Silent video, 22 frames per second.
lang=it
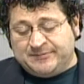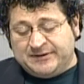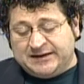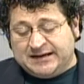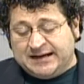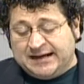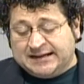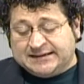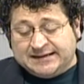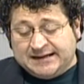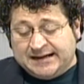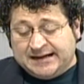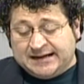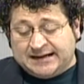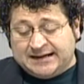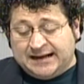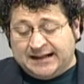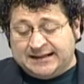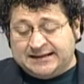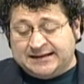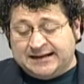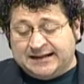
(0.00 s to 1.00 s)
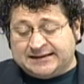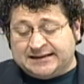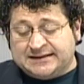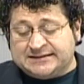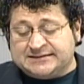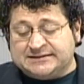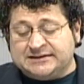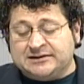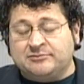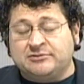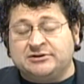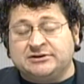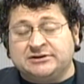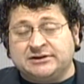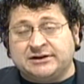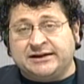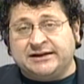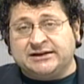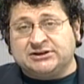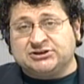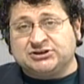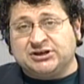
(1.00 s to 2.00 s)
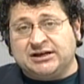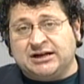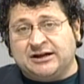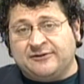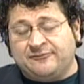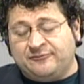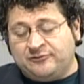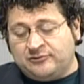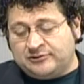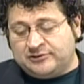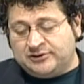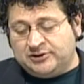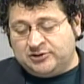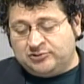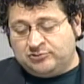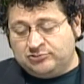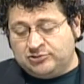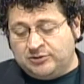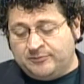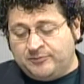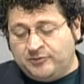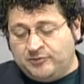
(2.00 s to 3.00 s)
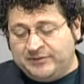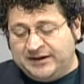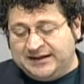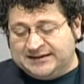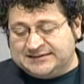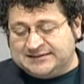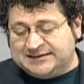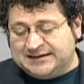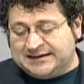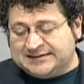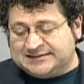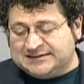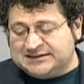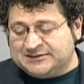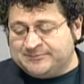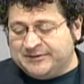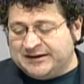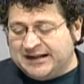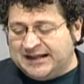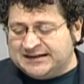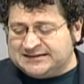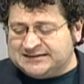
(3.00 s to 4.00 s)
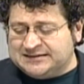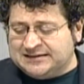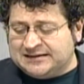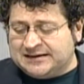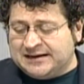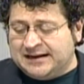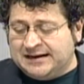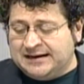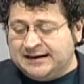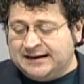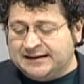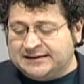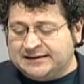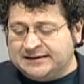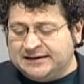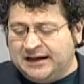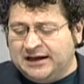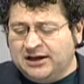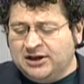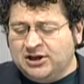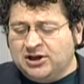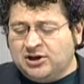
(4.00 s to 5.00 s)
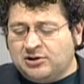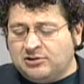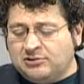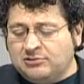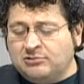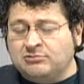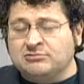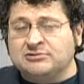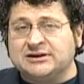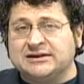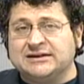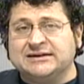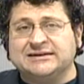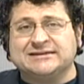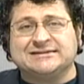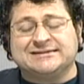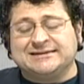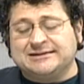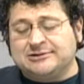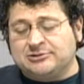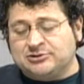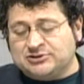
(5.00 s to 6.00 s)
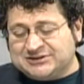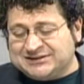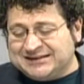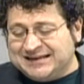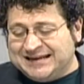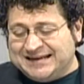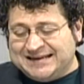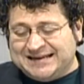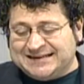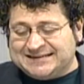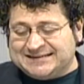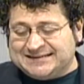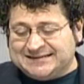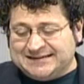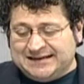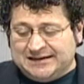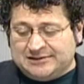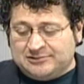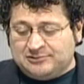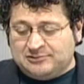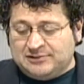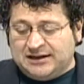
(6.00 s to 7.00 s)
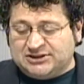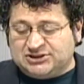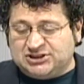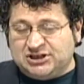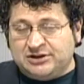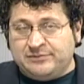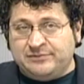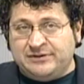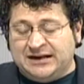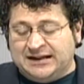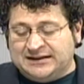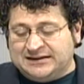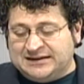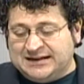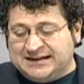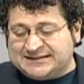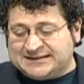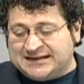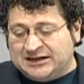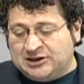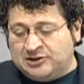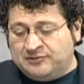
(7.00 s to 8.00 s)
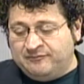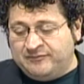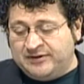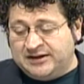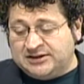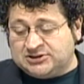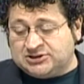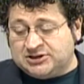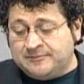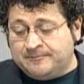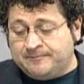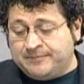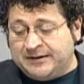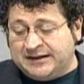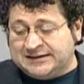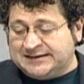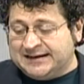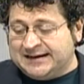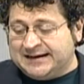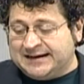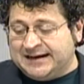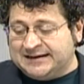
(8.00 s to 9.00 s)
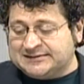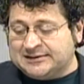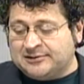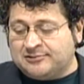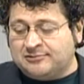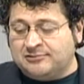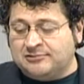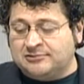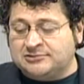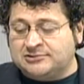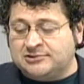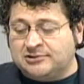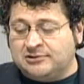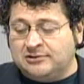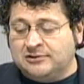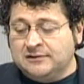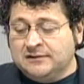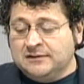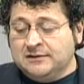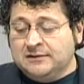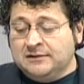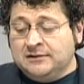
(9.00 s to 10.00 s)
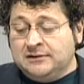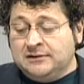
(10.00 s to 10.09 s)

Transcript: spiegate anche la diretta inseguitrice, la Fortitudo Pomezia che si sbarazza dal Reale Latina con un tennistico 6 a 0. La Cimi Latina Scalo invece impatta in casa contro